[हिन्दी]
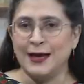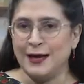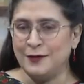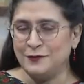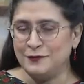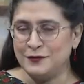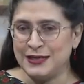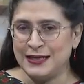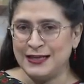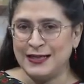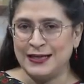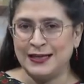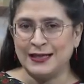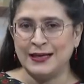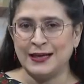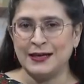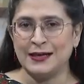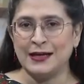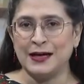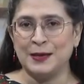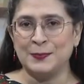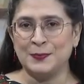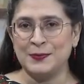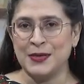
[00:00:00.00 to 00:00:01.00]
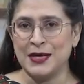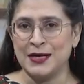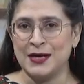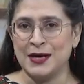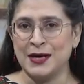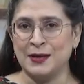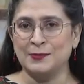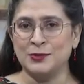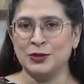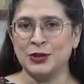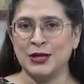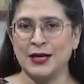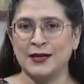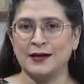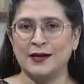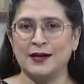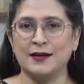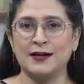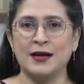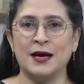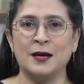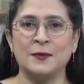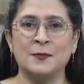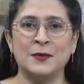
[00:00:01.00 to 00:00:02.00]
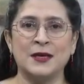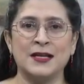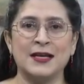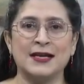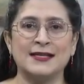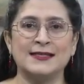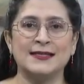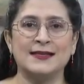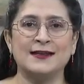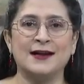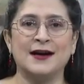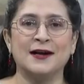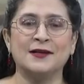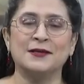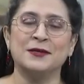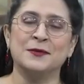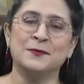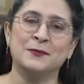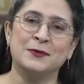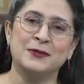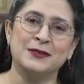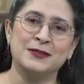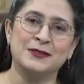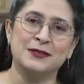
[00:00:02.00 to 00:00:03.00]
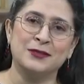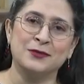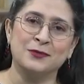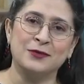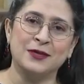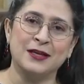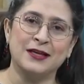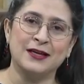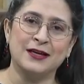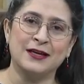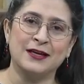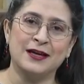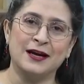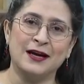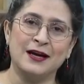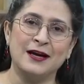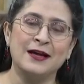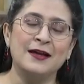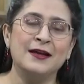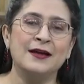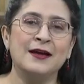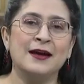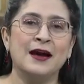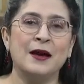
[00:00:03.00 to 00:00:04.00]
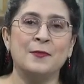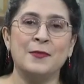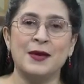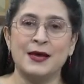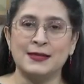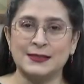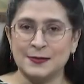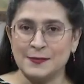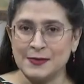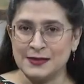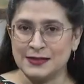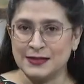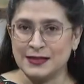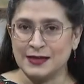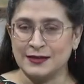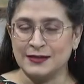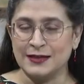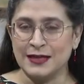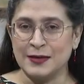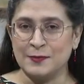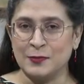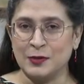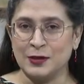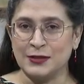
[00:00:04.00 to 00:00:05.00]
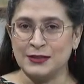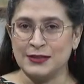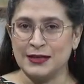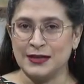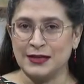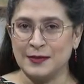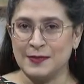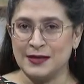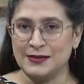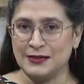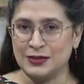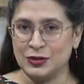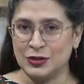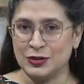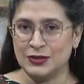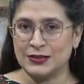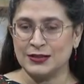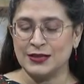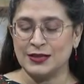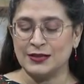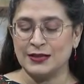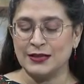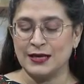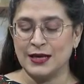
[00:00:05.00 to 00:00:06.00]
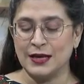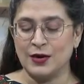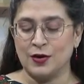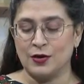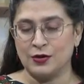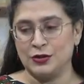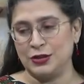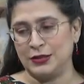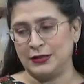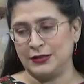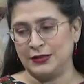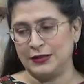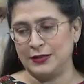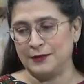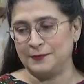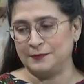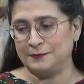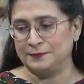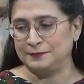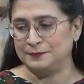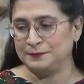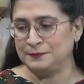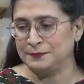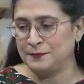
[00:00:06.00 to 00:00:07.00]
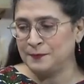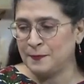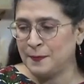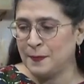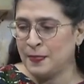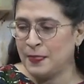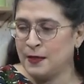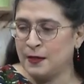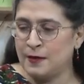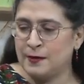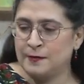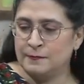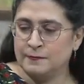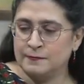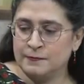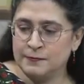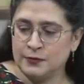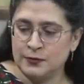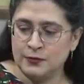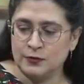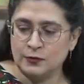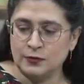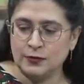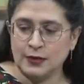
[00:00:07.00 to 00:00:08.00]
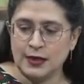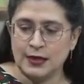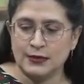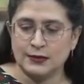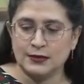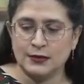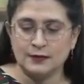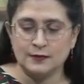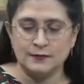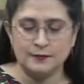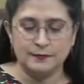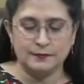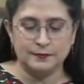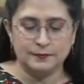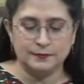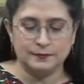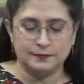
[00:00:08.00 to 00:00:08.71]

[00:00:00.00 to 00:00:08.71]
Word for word: एफ डी लिखिएगा अपना नाम शहर का नाम एन आई सी कार्ड नंबर ज़रूर लिखिएगा हमें एस एम एस करिए बहुत सारे मैसेजेस करिए और जीतिए सो लहसुन